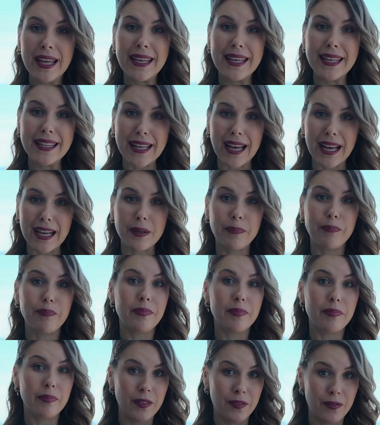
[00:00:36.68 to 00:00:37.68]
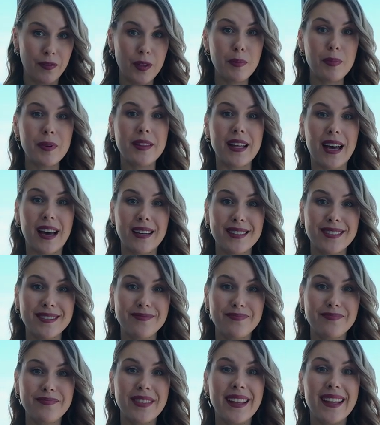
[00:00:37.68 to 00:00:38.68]
Итак, вебинар –
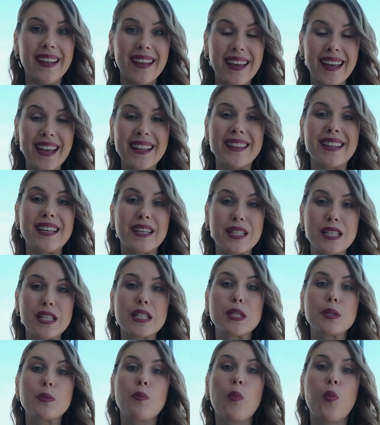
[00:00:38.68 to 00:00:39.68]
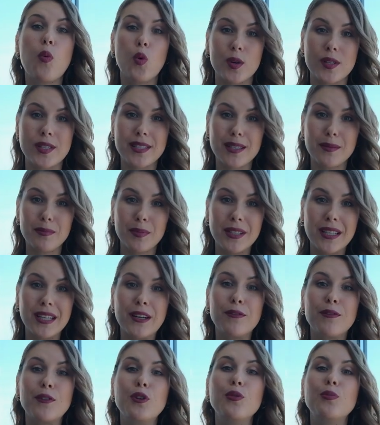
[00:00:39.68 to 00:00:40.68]
это способ
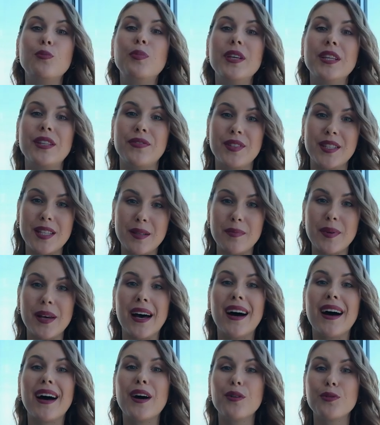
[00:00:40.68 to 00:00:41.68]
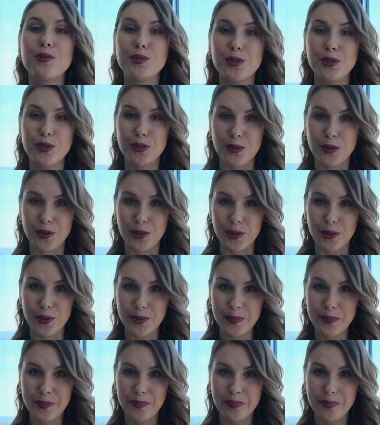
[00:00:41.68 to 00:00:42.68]
влюбить в себя
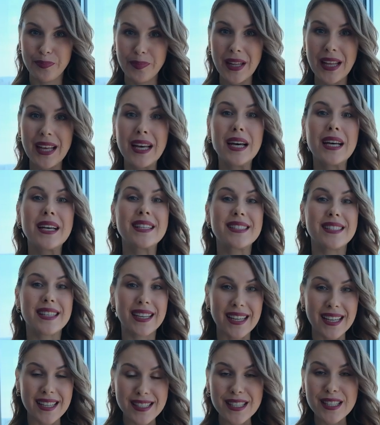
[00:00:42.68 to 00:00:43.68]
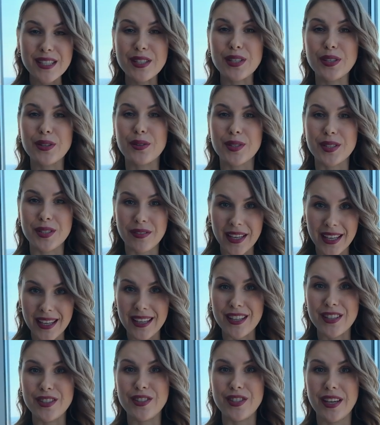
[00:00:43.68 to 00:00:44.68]
аудиторию, заразить ее
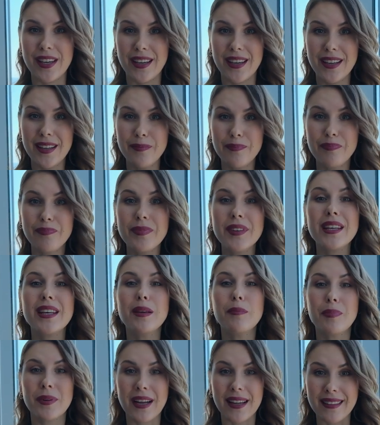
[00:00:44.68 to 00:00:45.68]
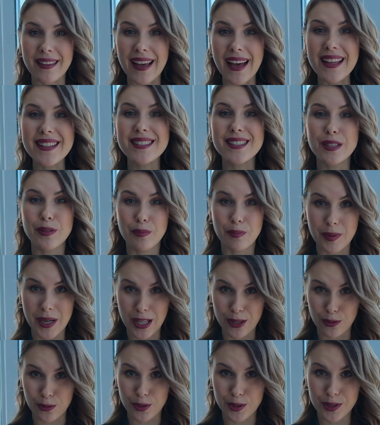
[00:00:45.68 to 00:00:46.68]
своей идеей и продать
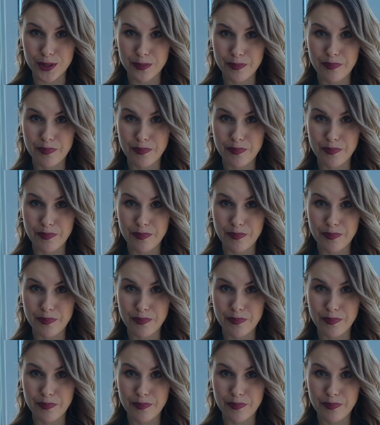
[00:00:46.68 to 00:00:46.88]
продукт.